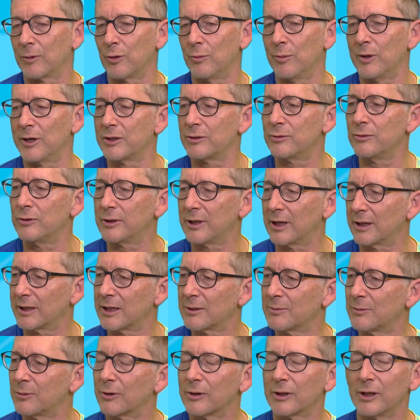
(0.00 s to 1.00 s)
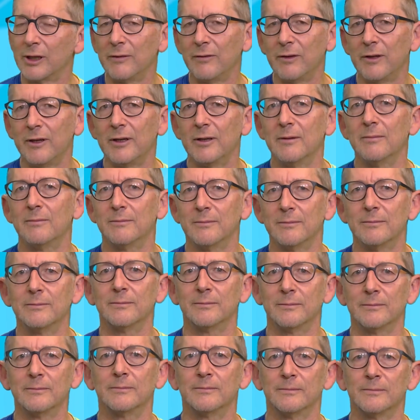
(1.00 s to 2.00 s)
come risultati sportivi mh,
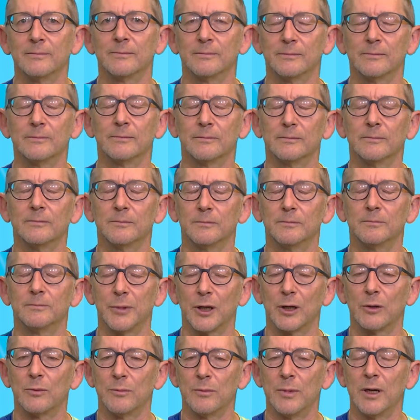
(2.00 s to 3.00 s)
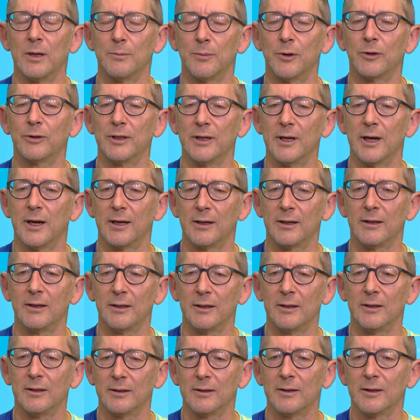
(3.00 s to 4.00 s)
mm, per un bel po' di
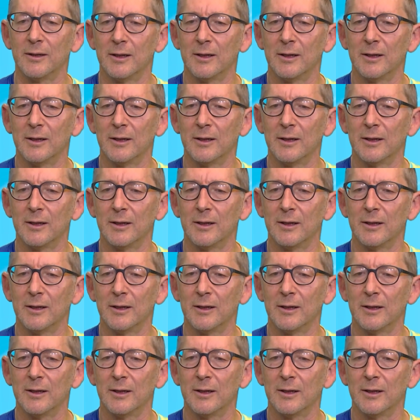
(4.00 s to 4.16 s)
anni